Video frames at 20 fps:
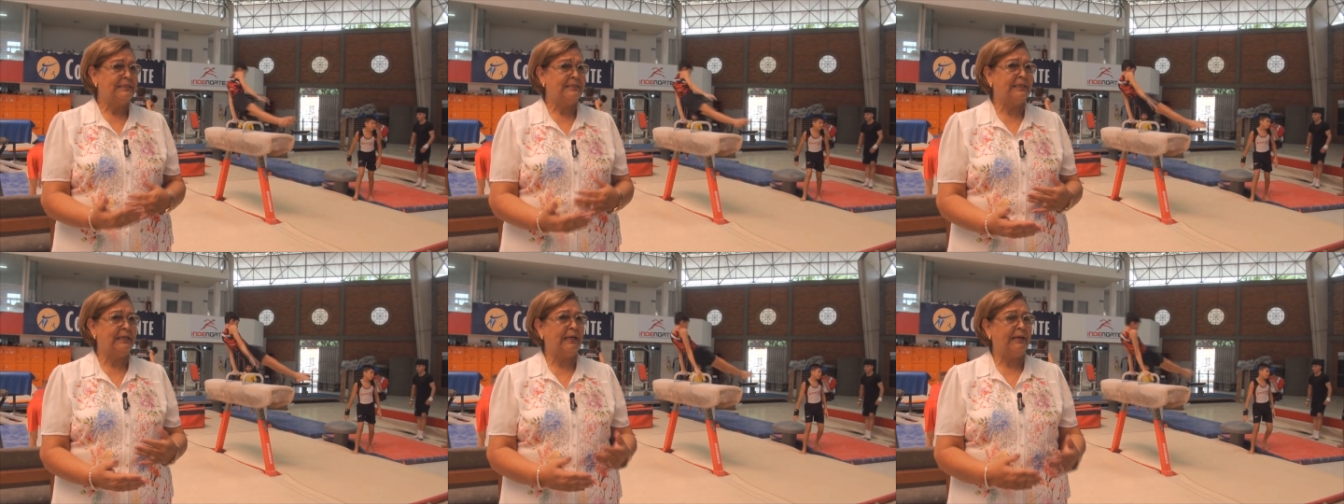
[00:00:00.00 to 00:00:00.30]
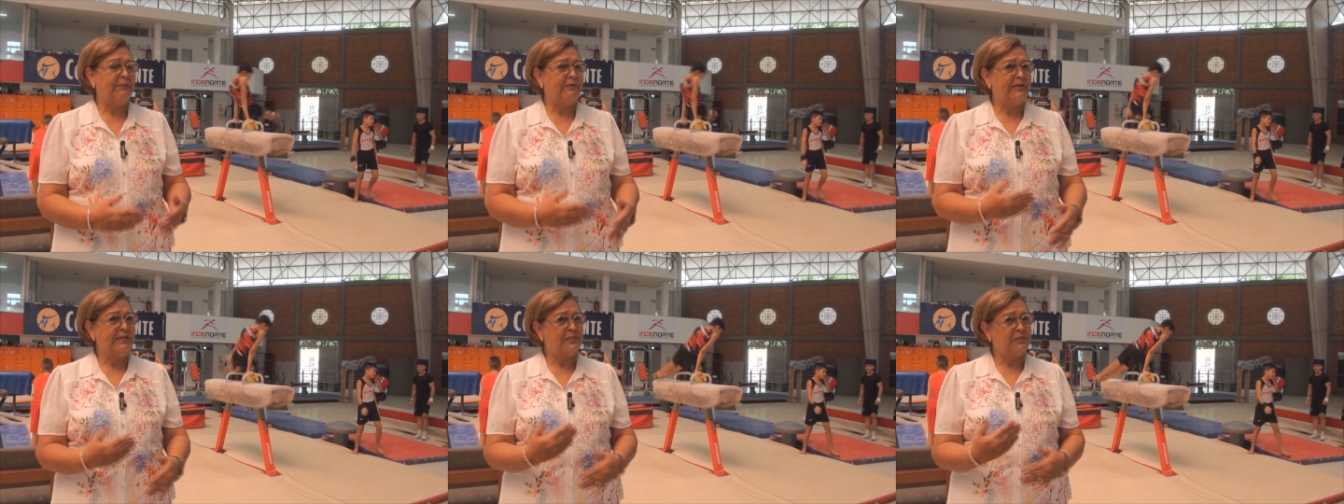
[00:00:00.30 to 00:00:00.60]

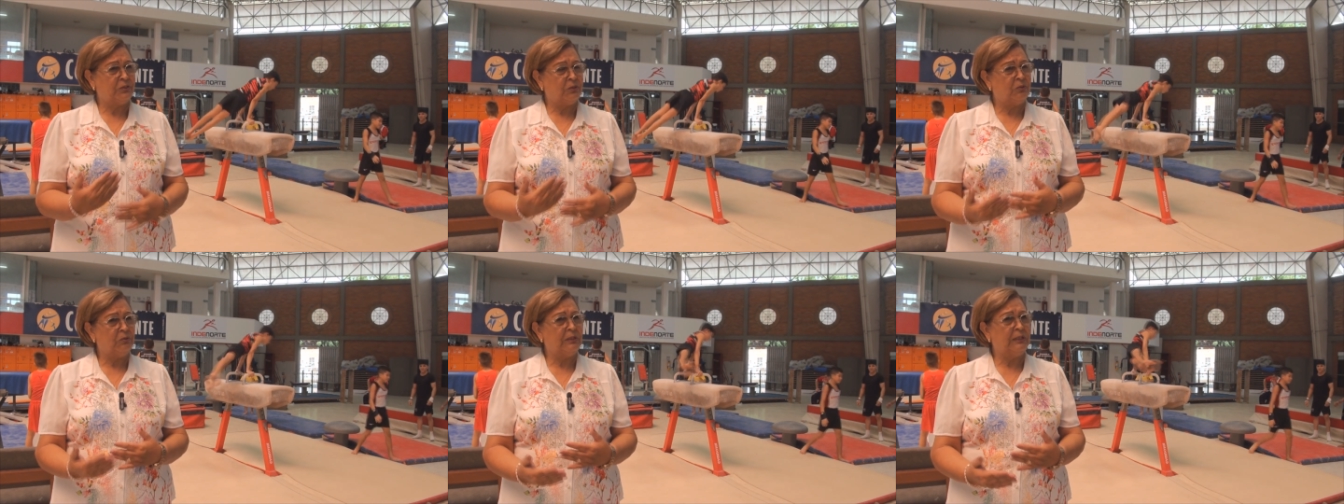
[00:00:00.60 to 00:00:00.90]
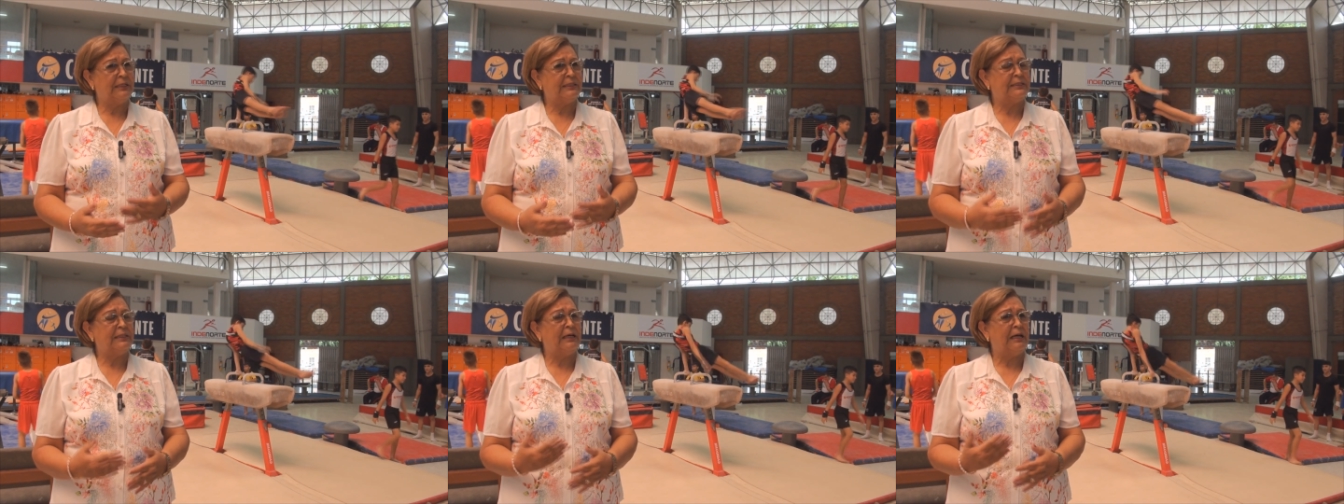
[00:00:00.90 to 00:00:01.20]
se ha visto
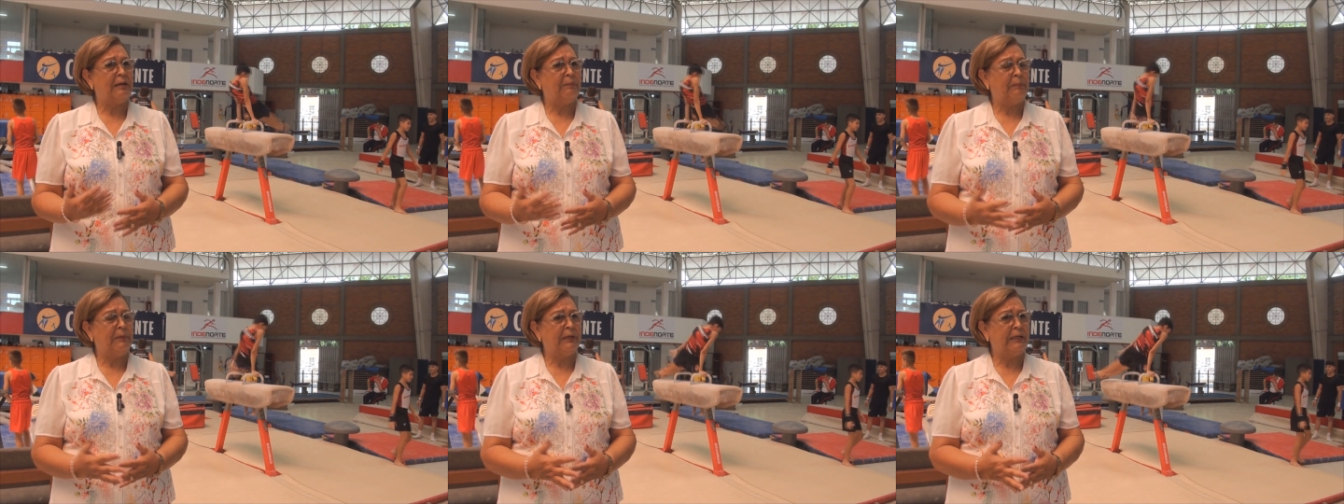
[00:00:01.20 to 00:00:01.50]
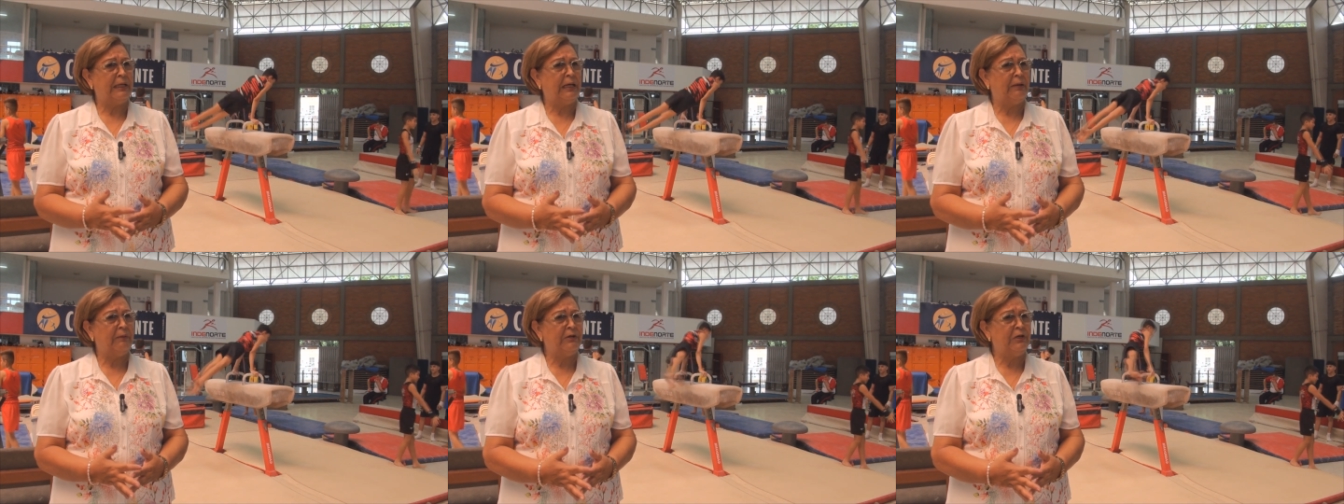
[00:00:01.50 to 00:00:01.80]
que se
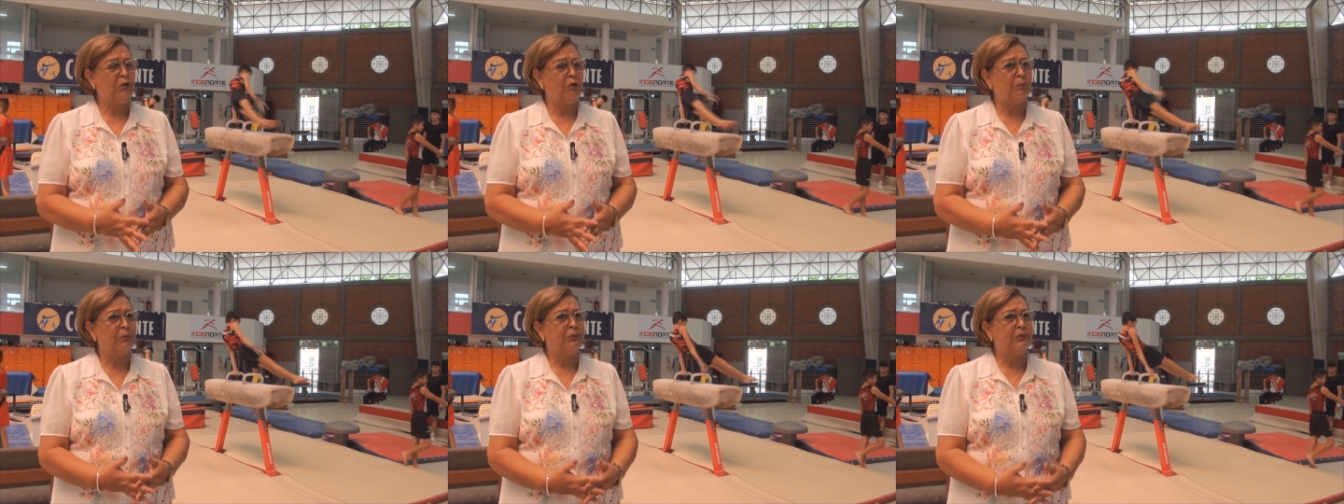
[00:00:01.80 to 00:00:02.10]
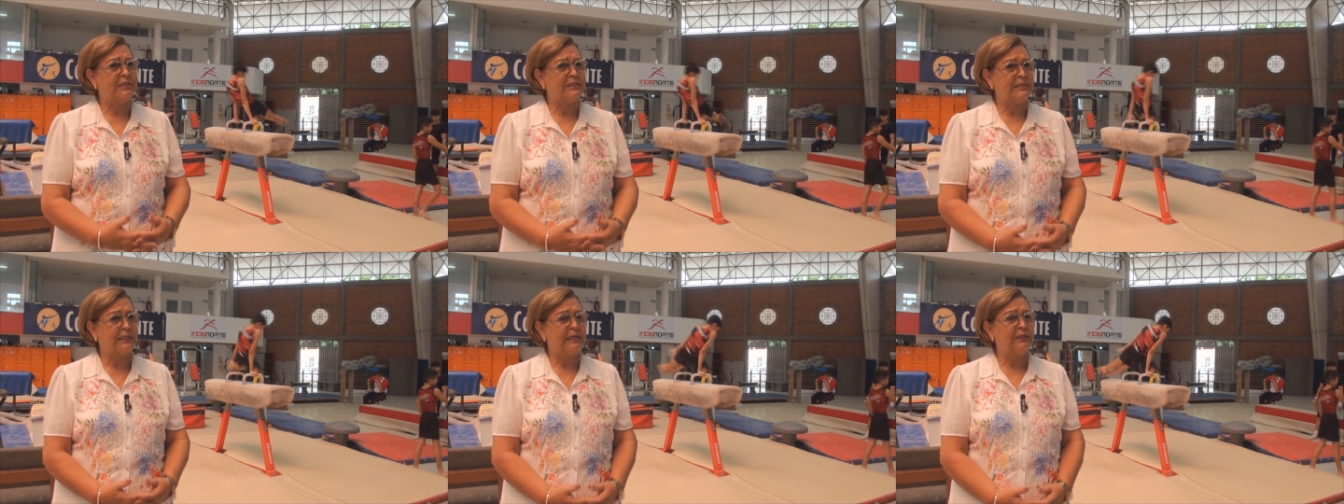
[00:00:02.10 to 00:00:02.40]
que ha venido
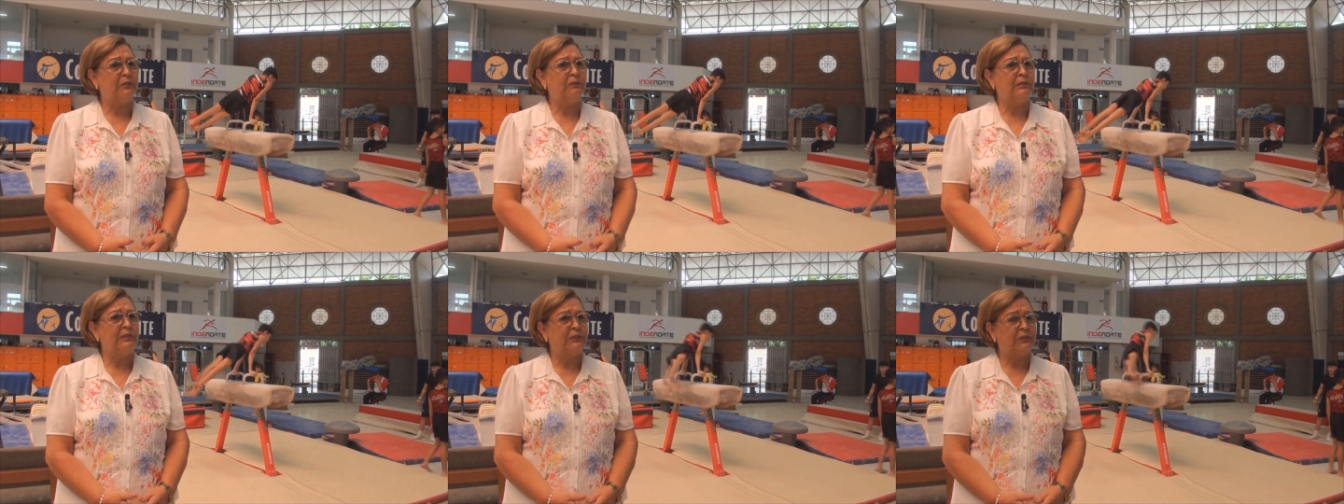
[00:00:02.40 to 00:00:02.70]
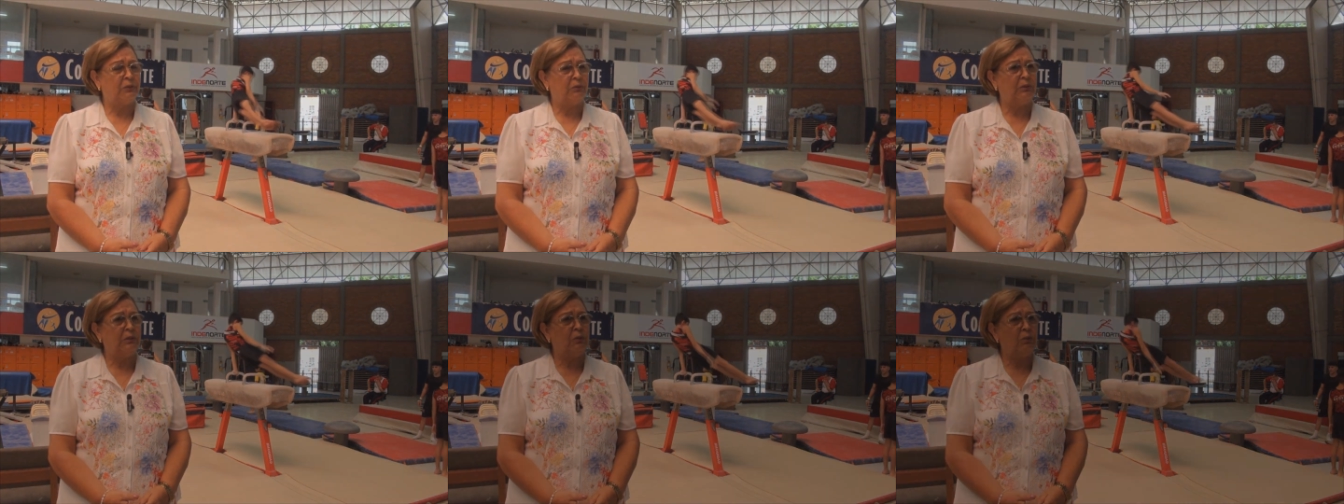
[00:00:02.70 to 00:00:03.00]
progresando
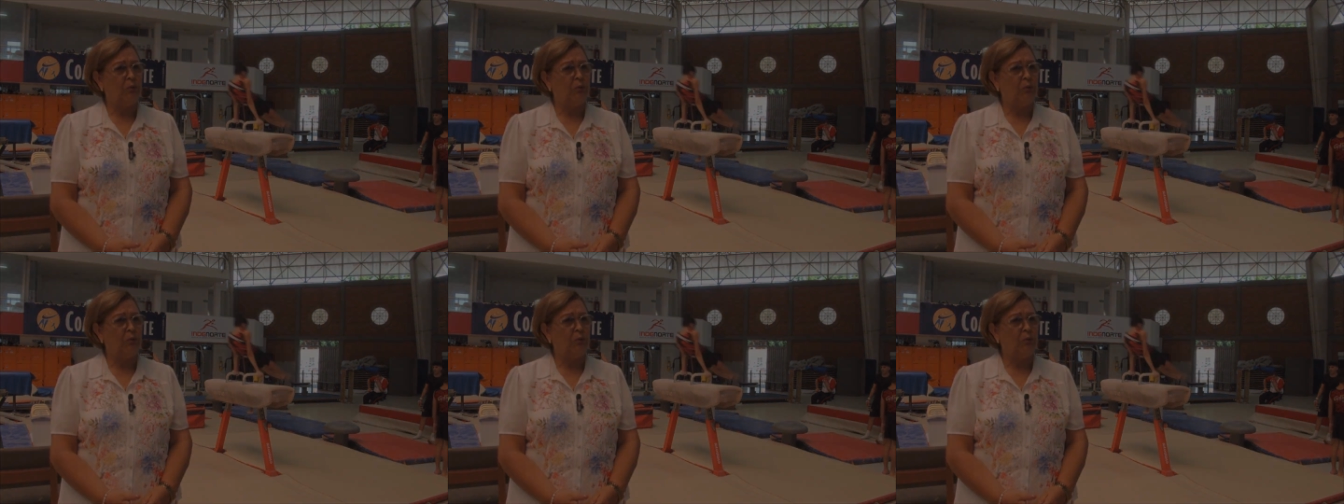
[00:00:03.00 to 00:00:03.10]
dentro